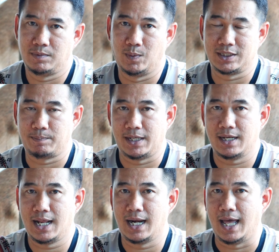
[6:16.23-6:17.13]
ไม่ว่าจะเป็น
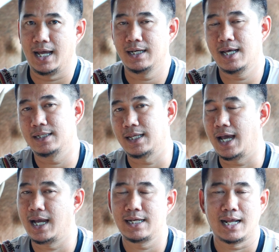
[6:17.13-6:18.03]
ด้านหลังด้าน
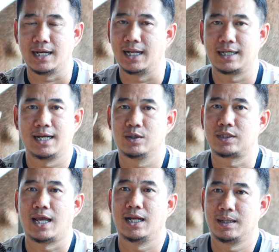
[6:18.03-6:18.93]
ท้ายด้านอะไรก็แล้ว
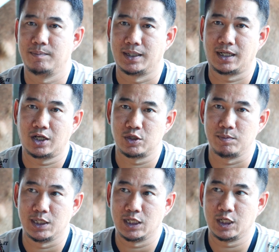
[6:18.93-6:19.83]
แต่ครับ มันก็จะ
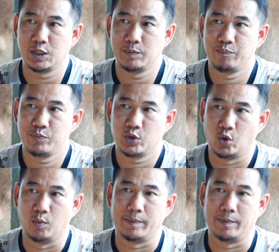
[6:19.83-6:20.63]
มีตัว